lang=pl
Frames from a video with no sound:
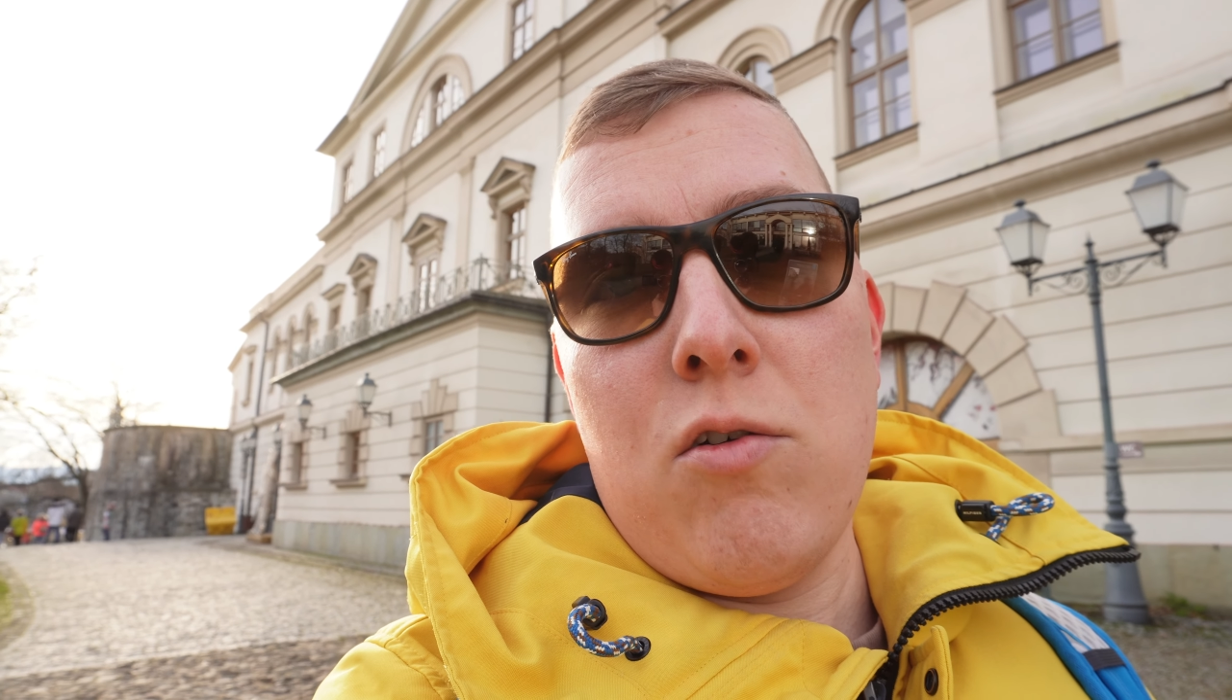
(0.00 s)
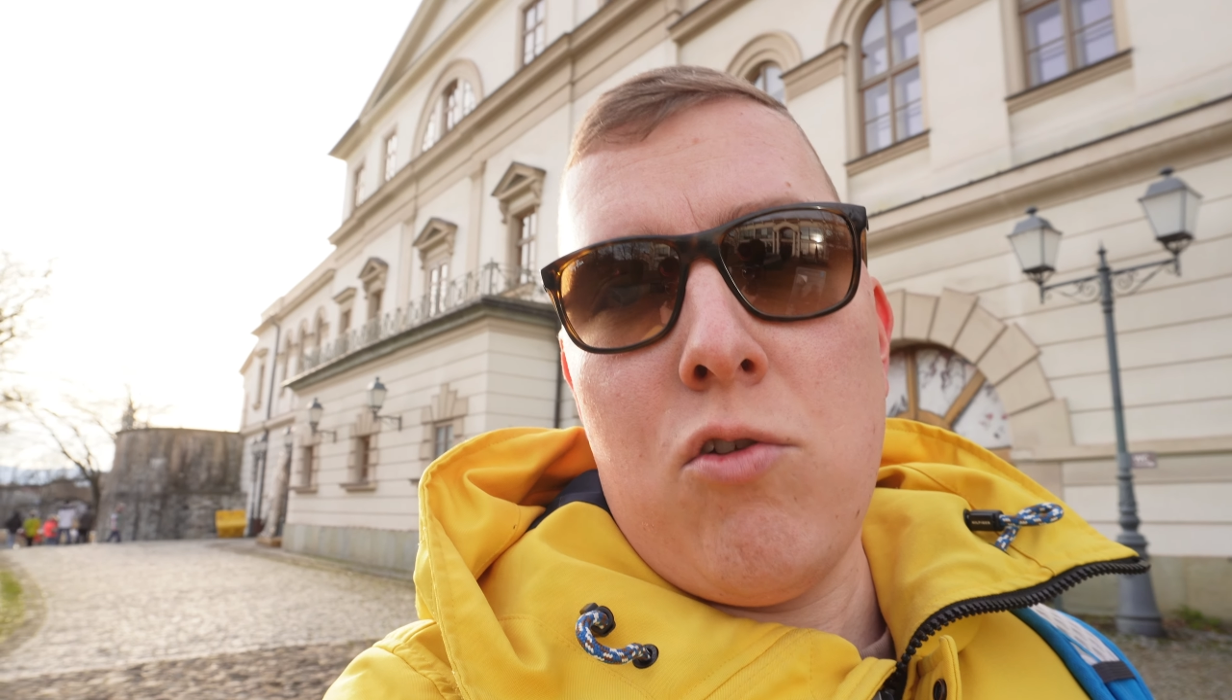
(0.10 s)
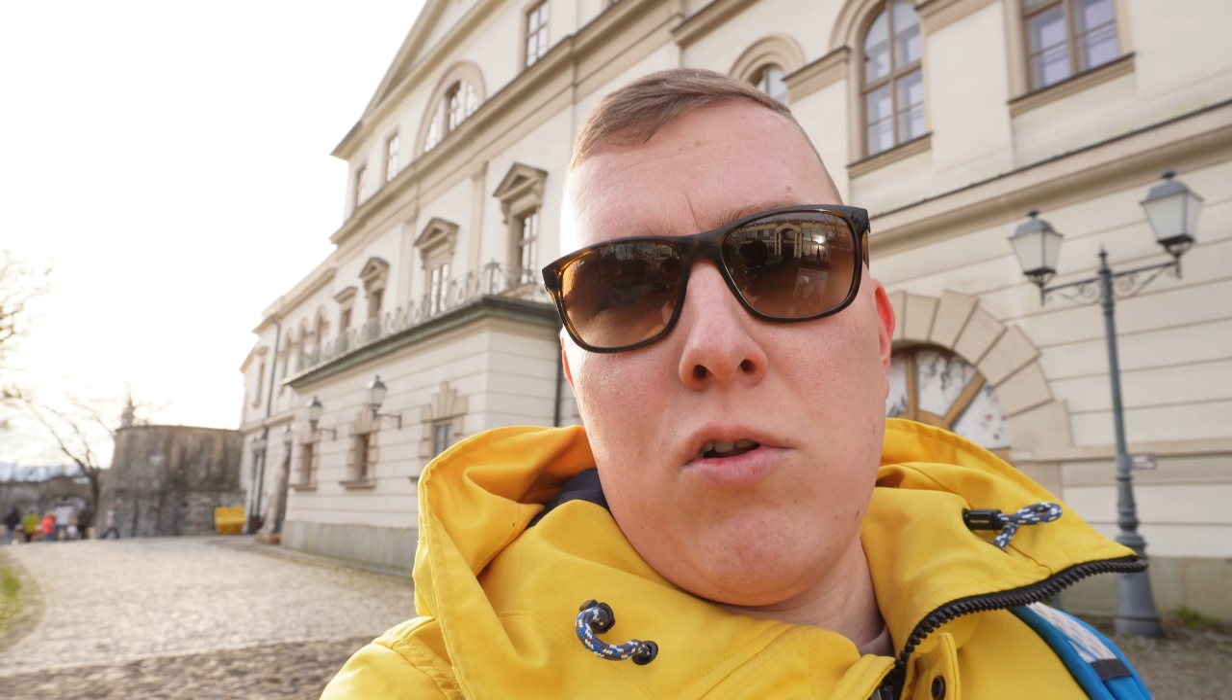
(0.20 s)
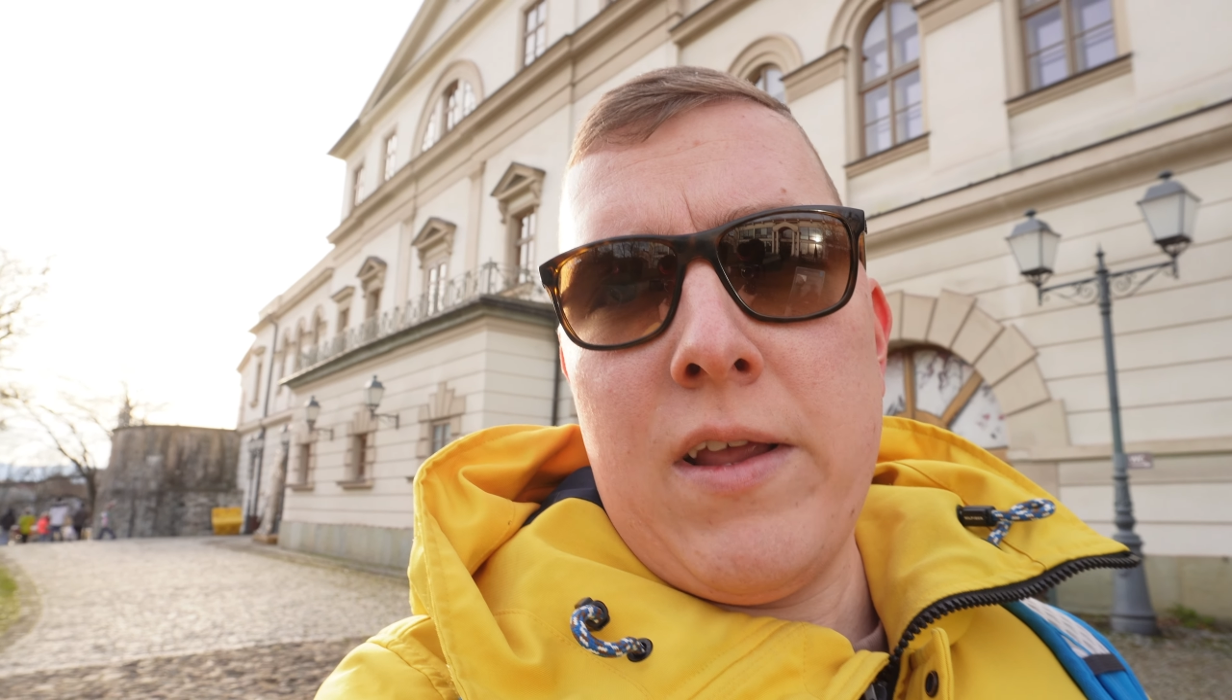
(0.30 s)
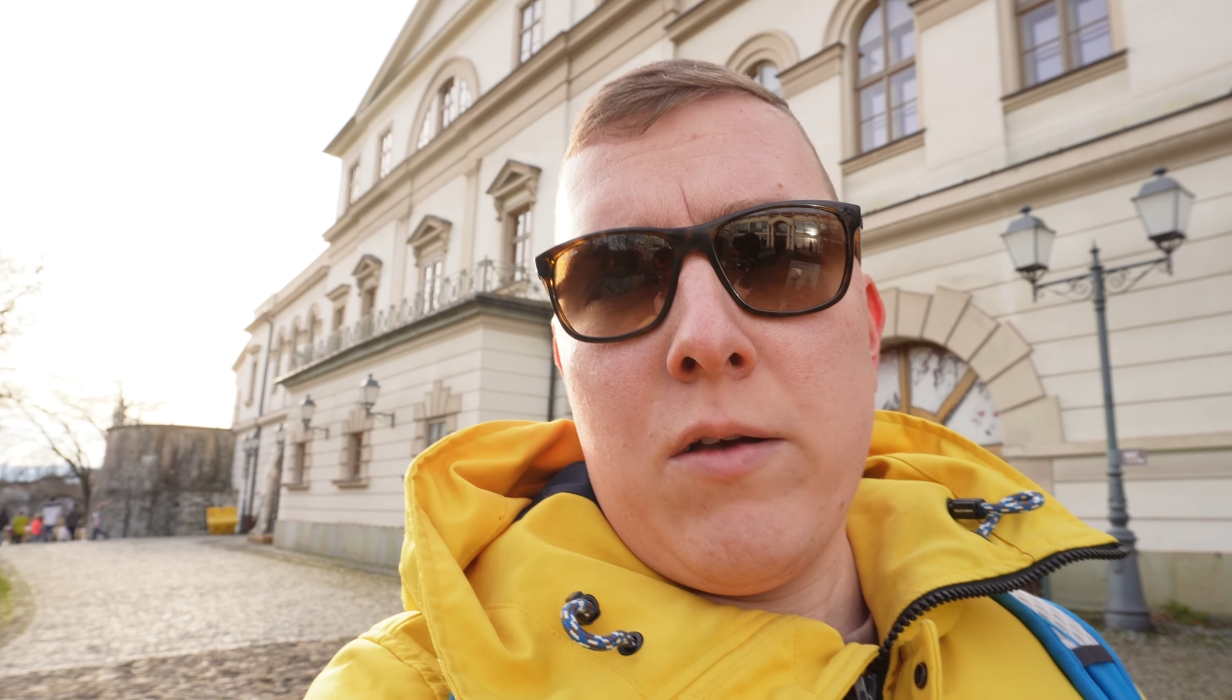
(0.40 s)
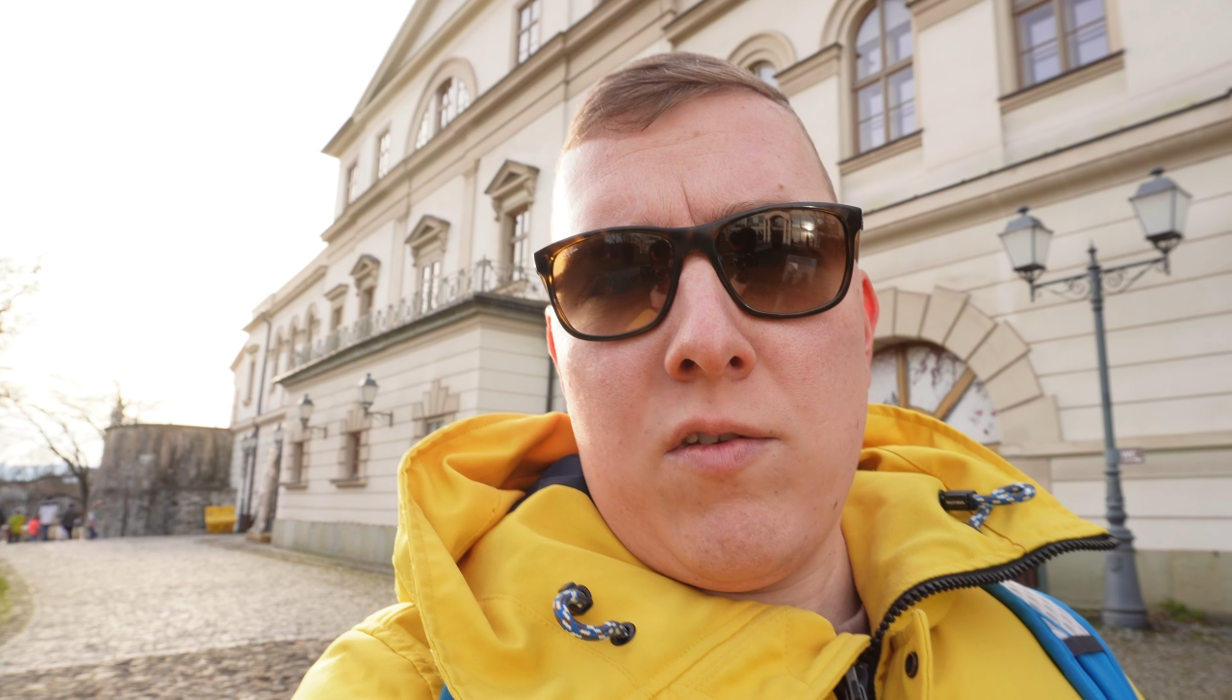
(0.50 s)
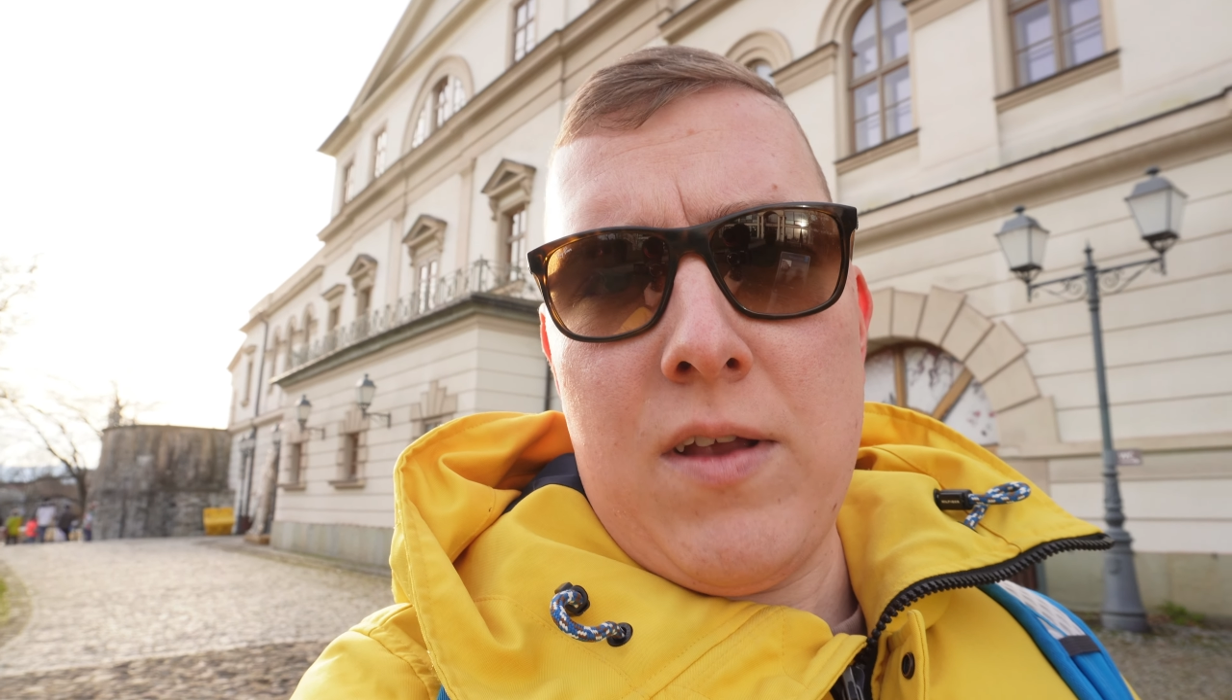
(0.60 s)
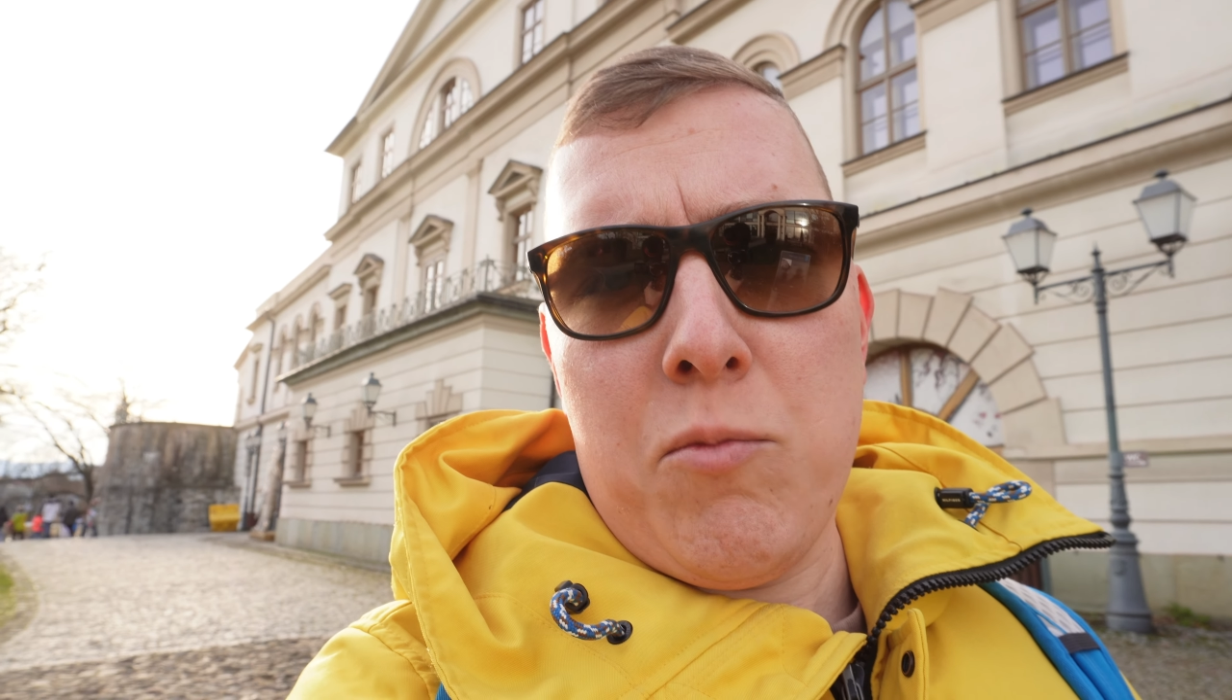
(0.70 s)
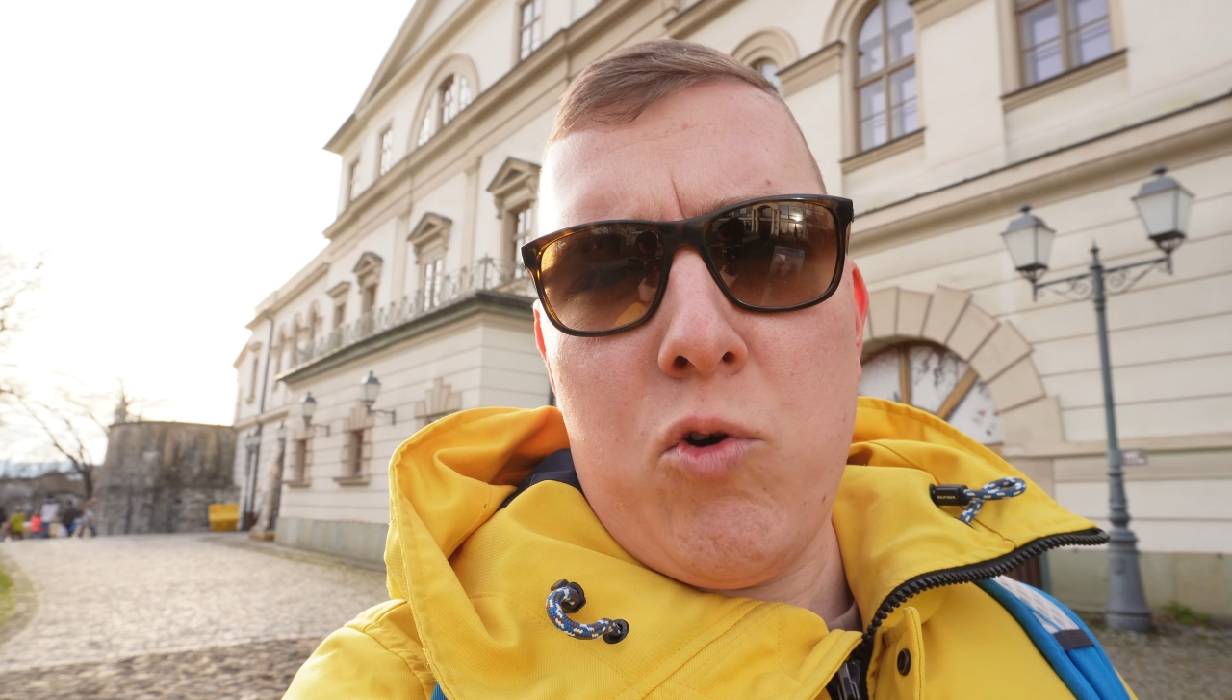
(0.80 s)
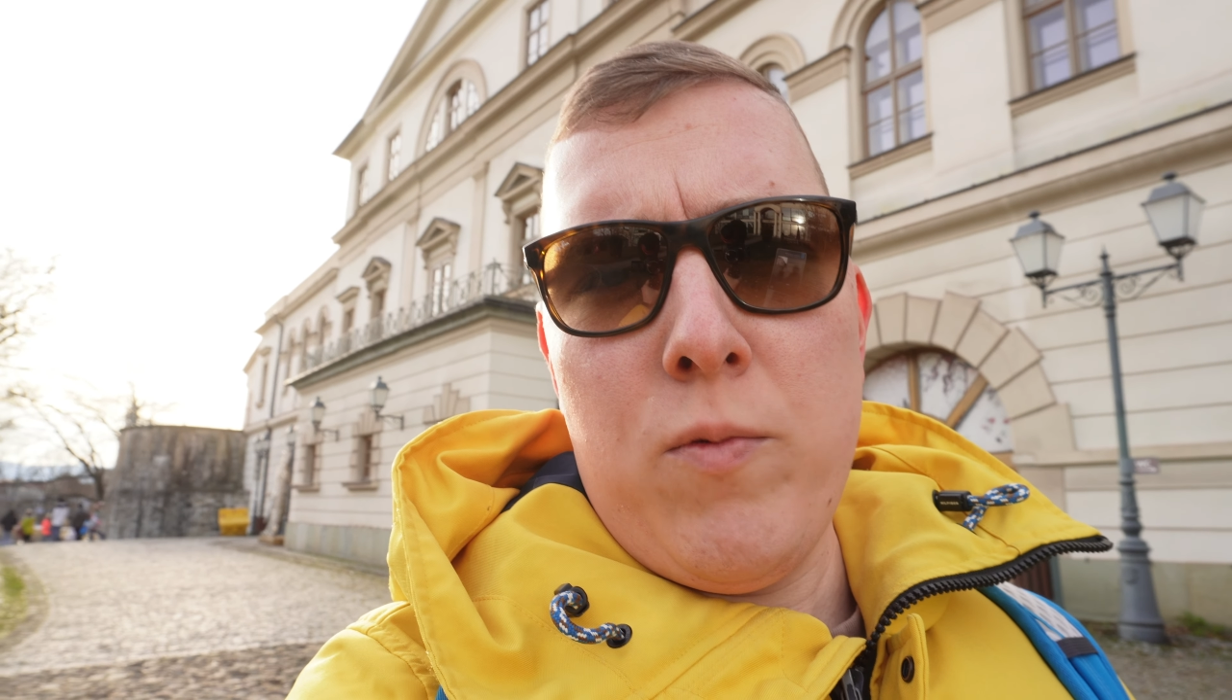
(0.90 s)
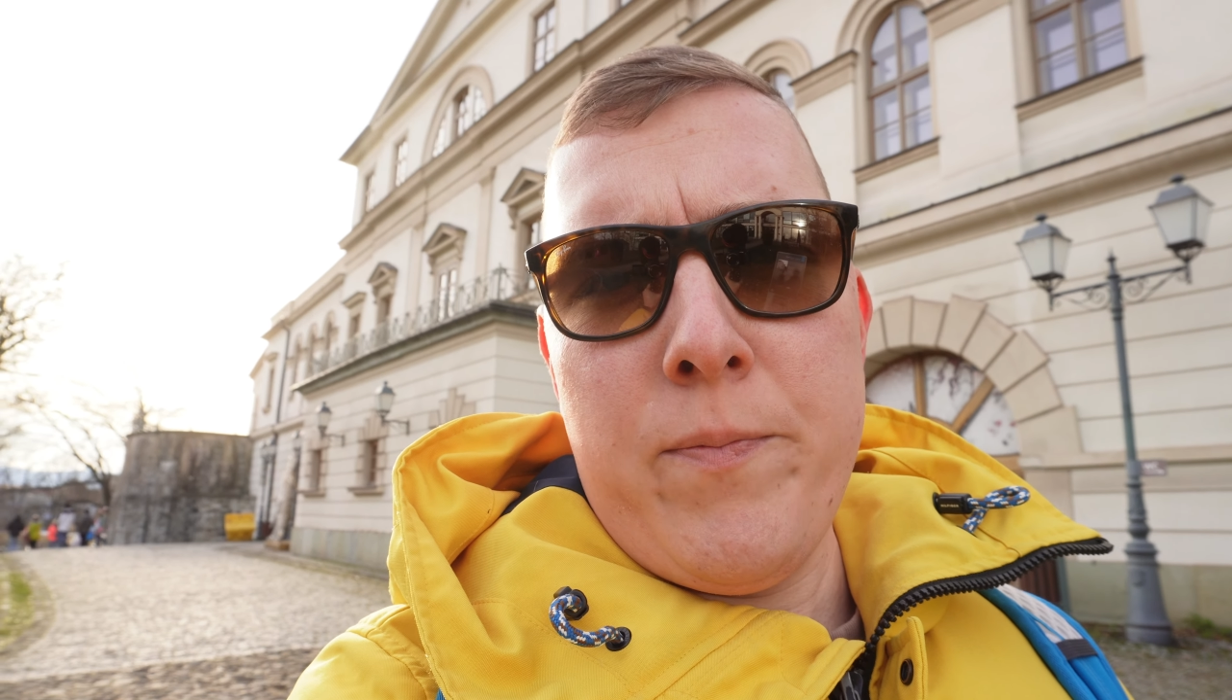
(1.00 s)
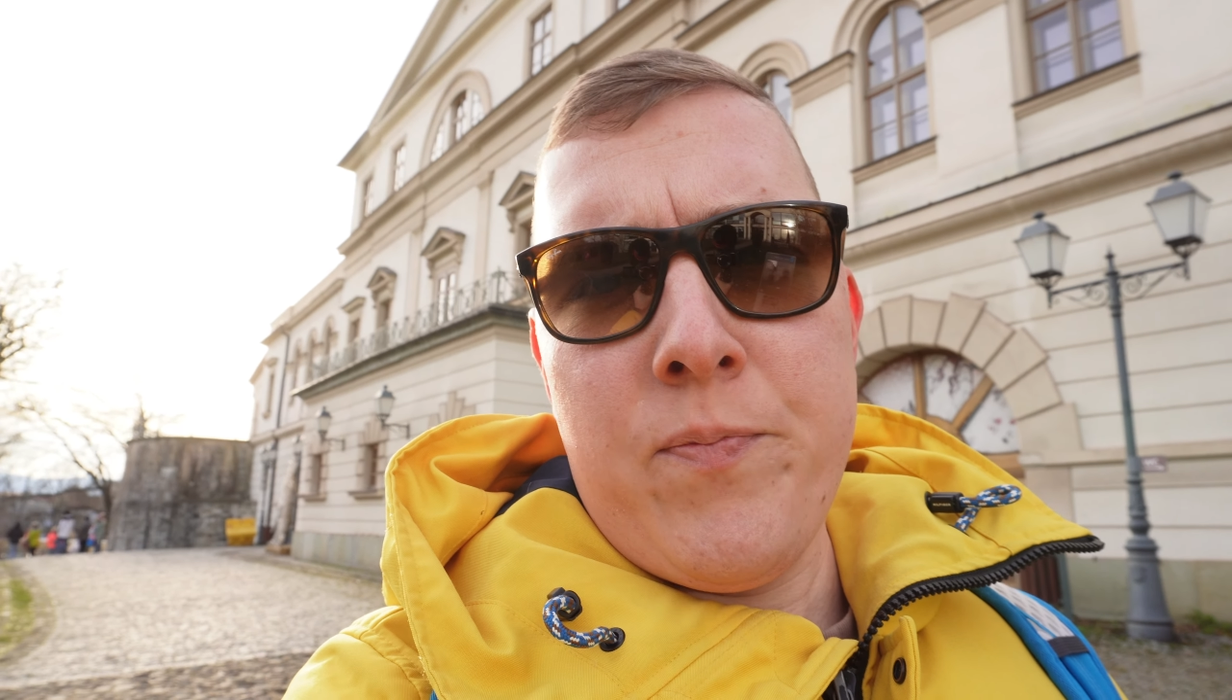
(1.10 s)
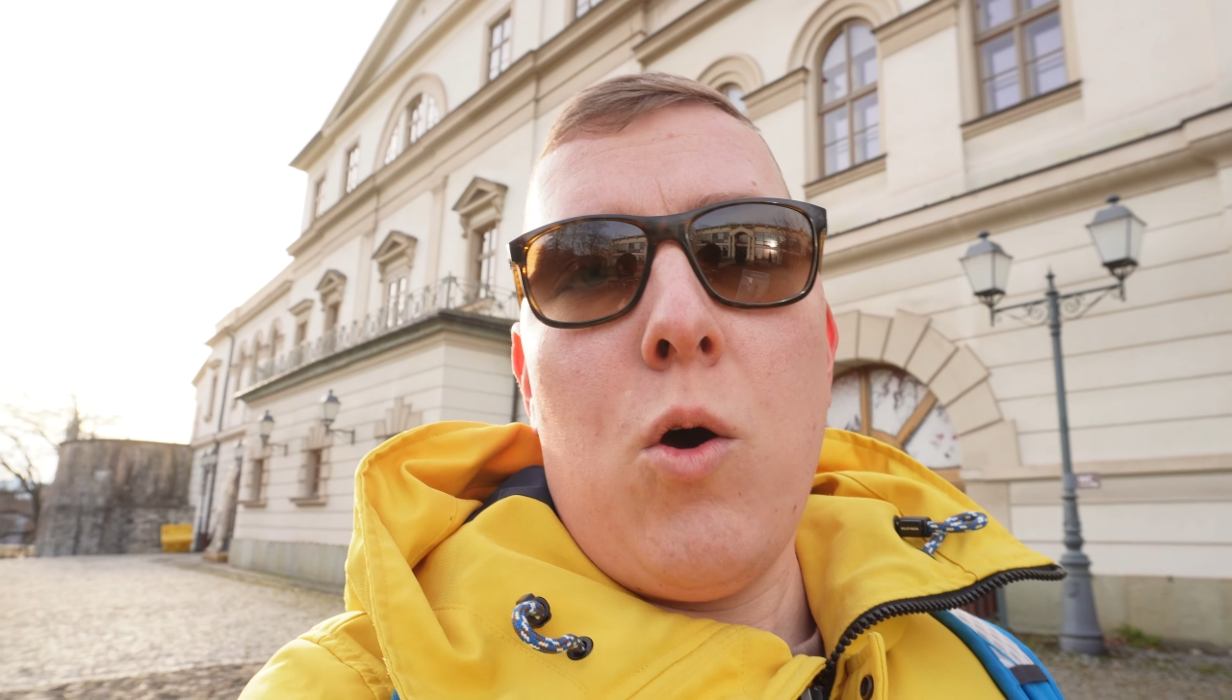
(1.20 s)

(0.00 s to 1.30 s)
Dolnego Zamku,